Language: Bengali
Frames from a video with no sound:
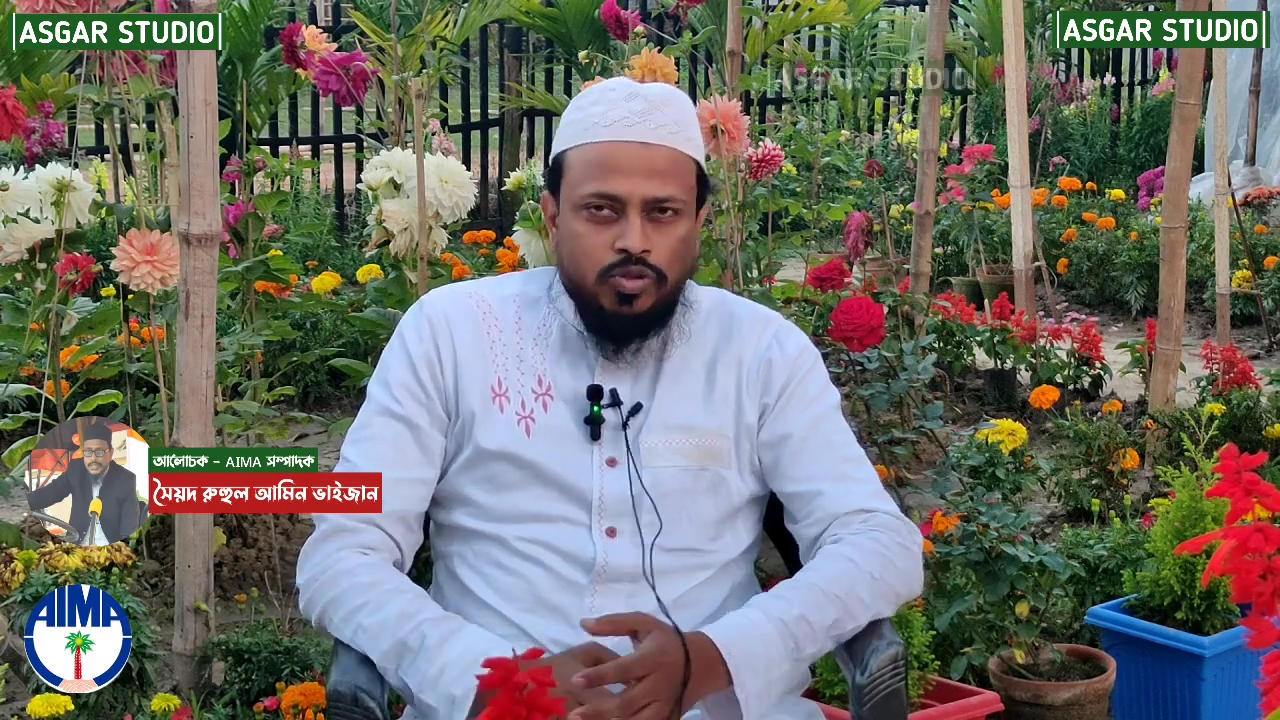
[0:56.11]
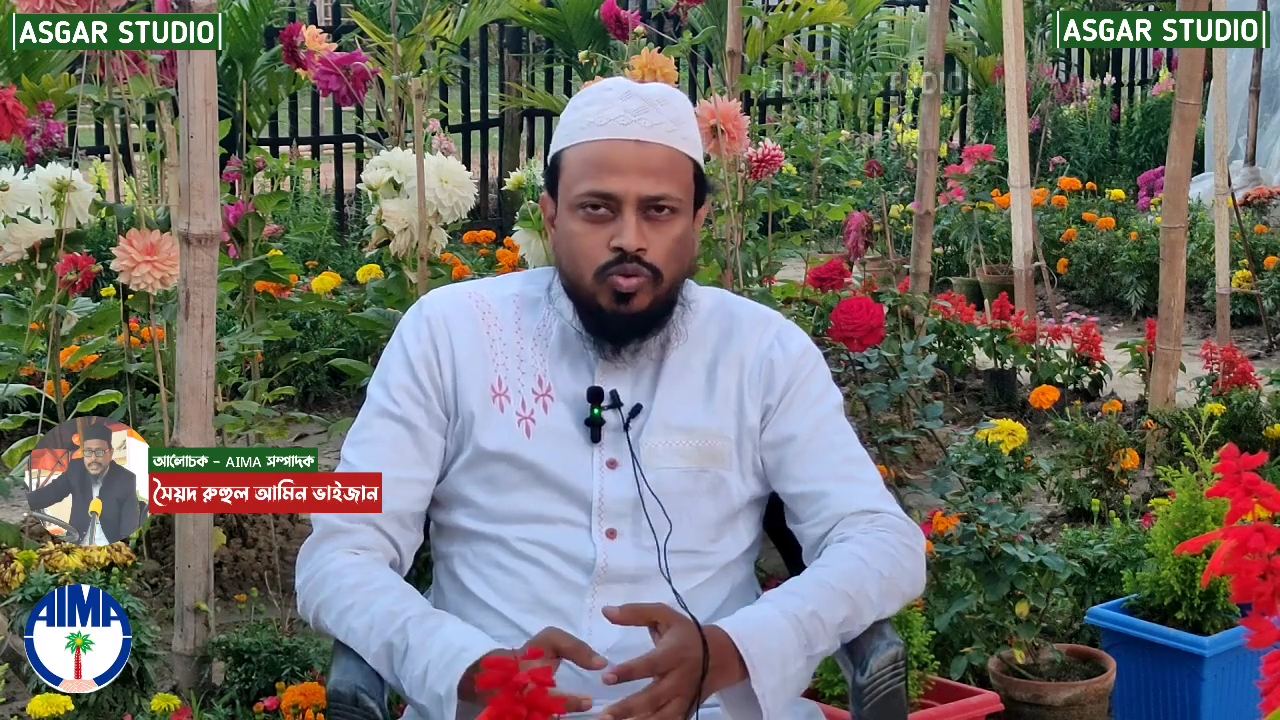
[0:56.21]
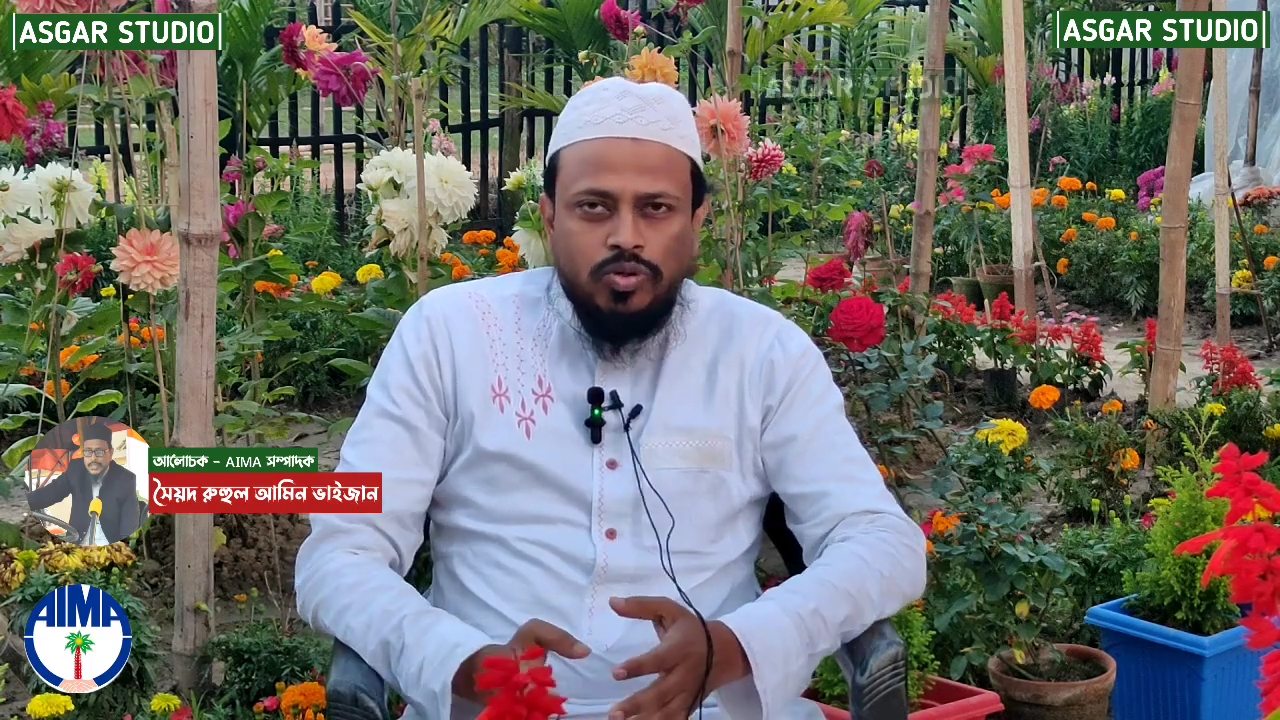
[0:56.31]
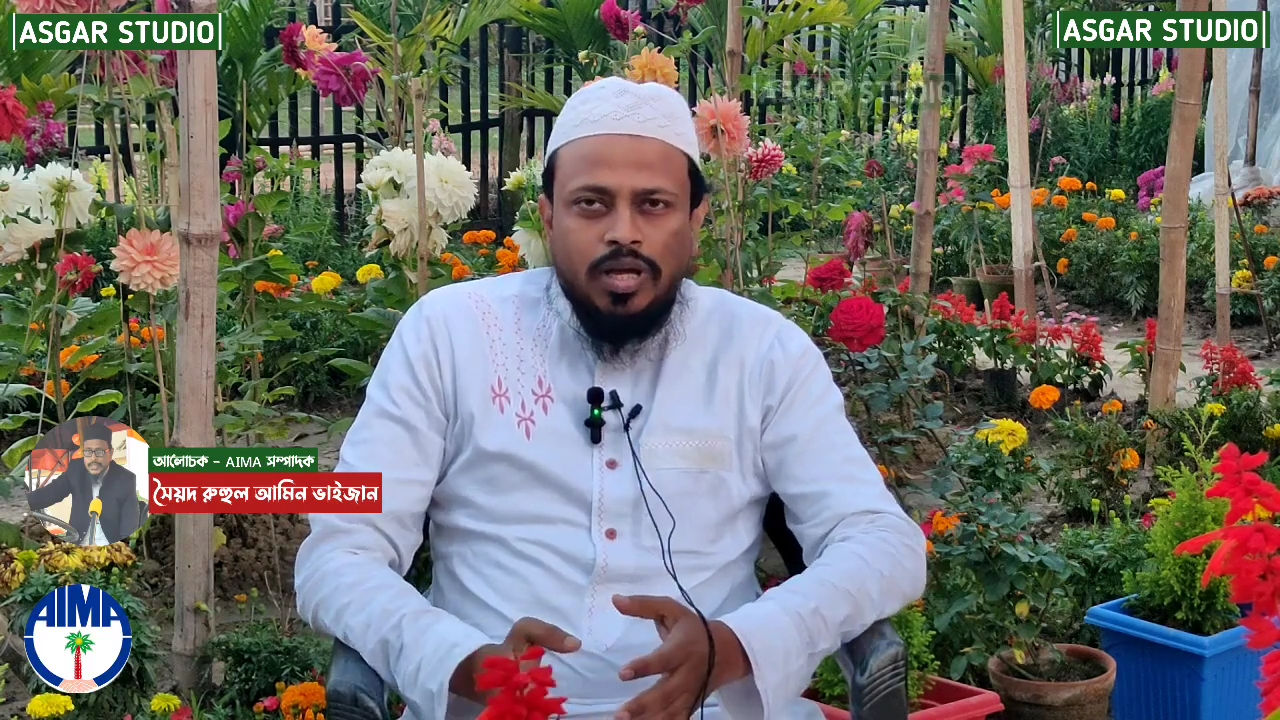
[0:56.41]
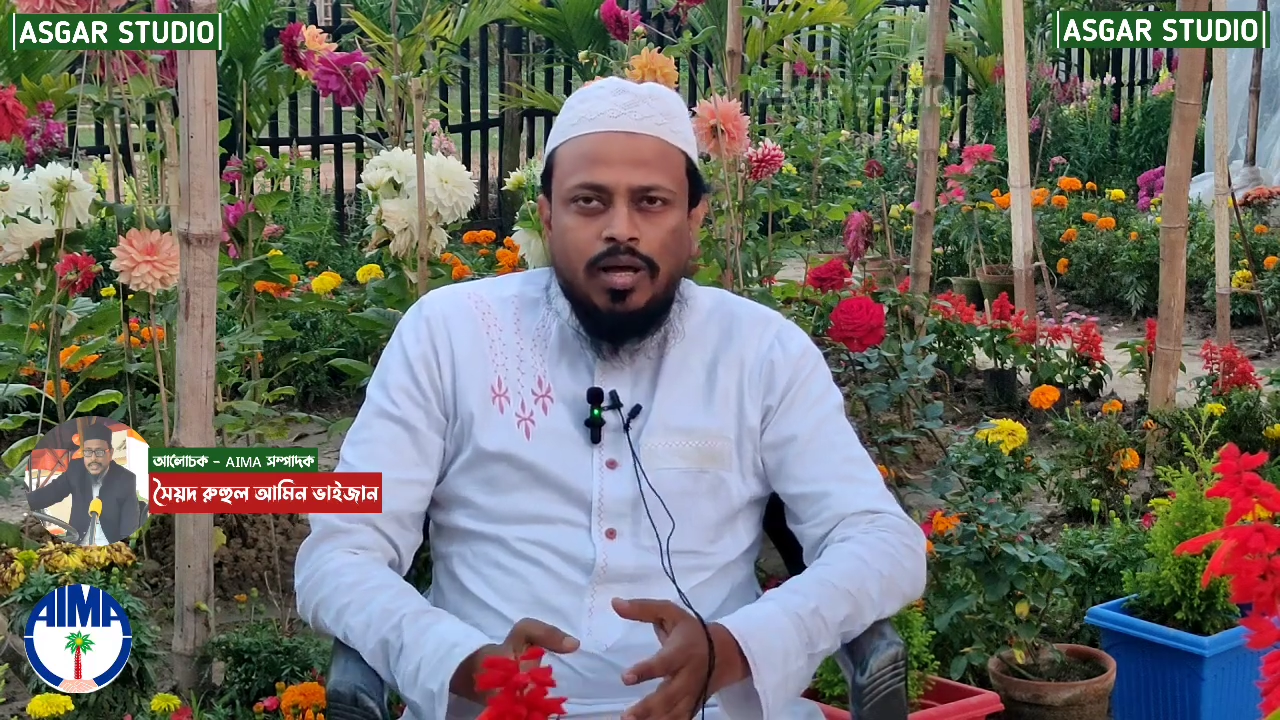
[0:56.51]

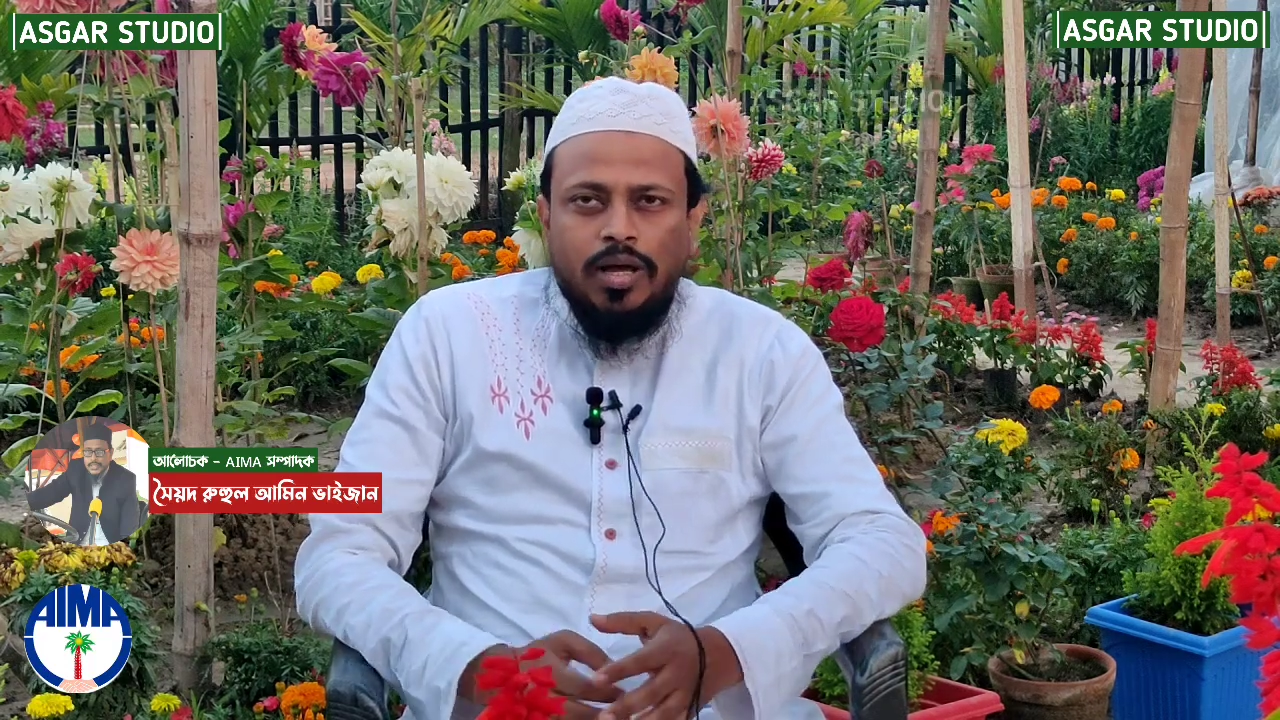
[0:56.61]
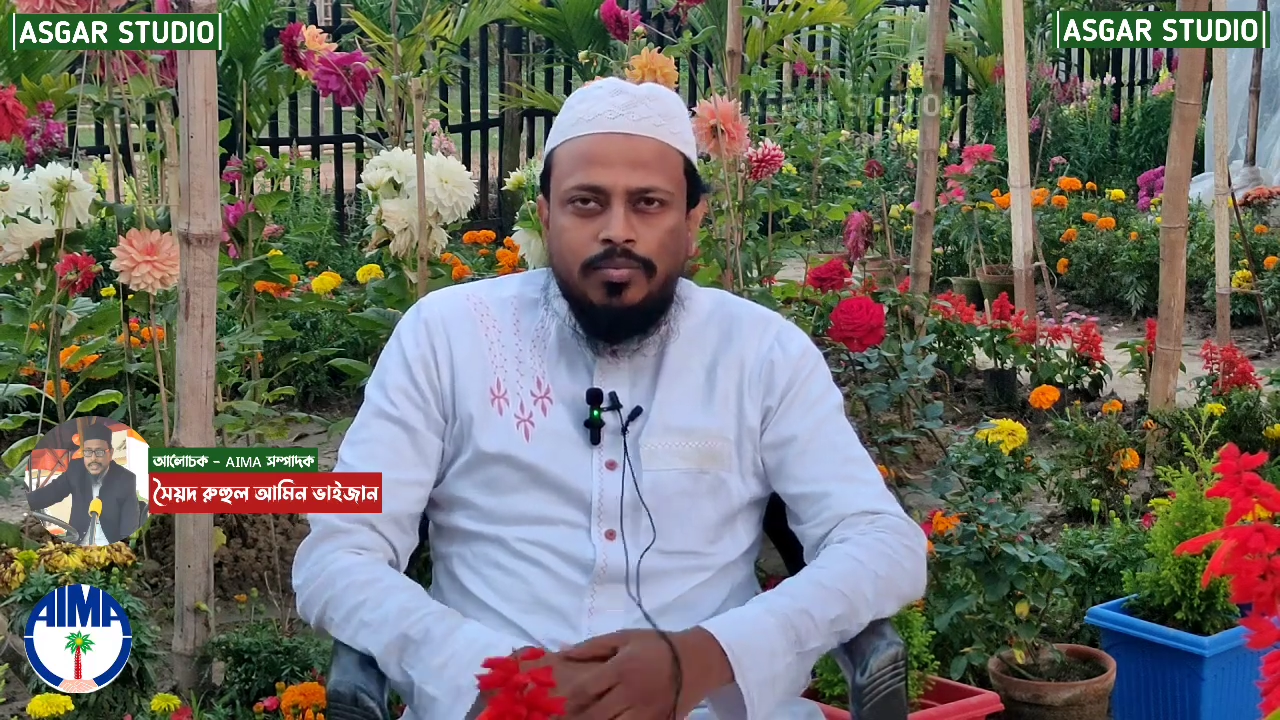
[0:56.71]
যতটা